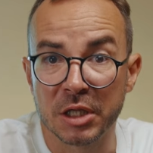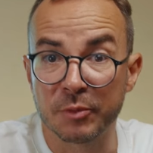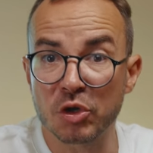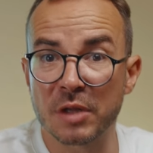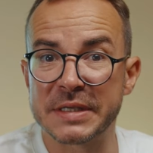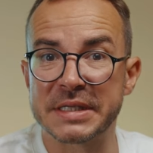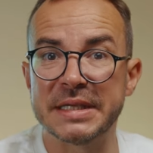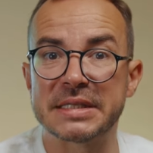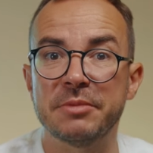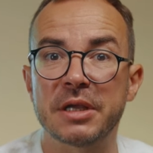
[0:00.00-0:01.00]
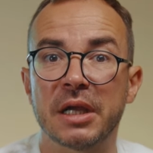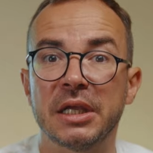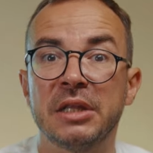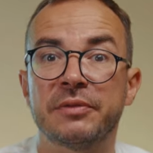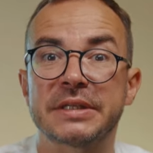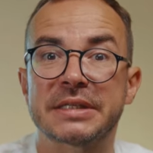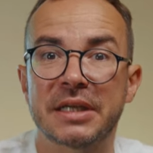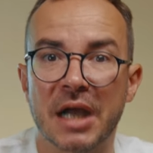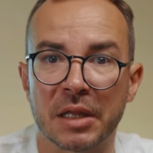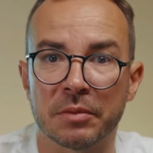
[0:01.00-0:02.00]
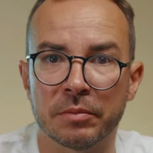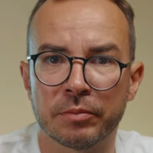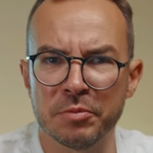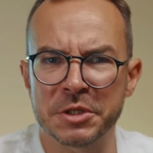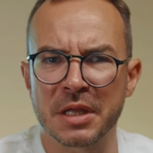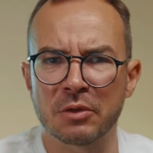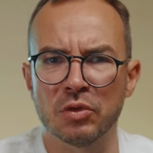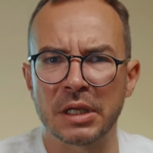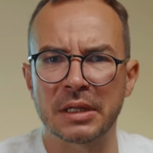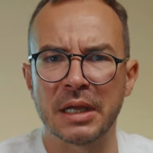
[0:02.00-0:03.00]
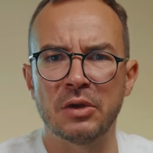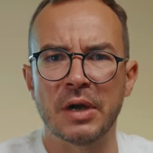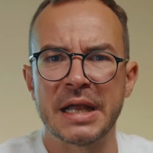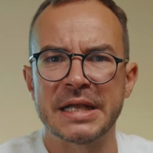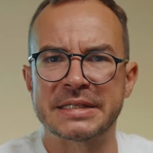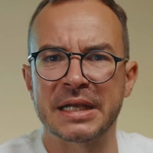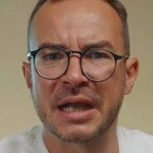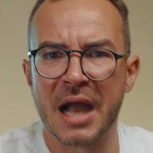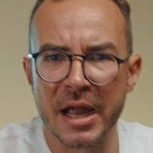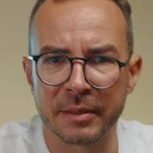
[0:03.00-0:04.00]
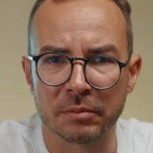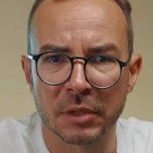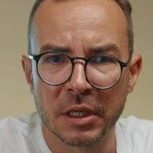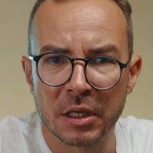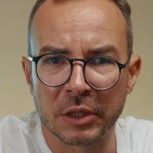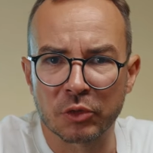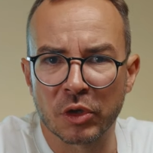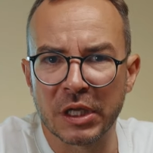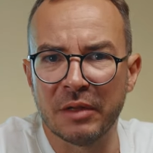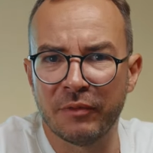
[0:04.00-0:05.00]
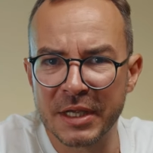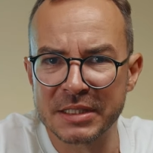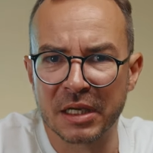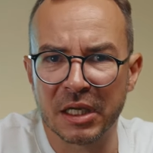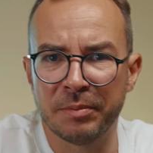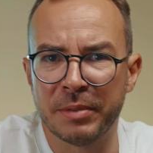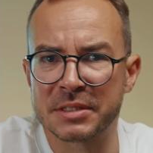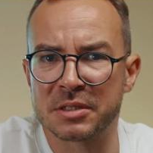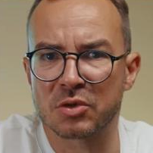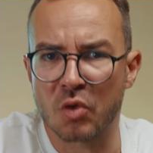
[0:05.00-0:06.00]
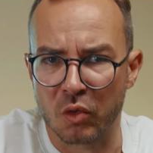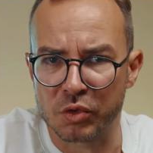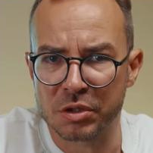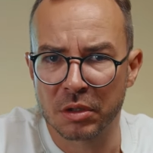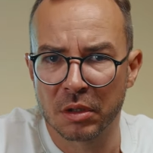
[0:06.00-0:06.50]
Немного новостей из мира инфо-цыган. Помните такую Наталью Закхайм, которая инвестор и бизнес-коуч?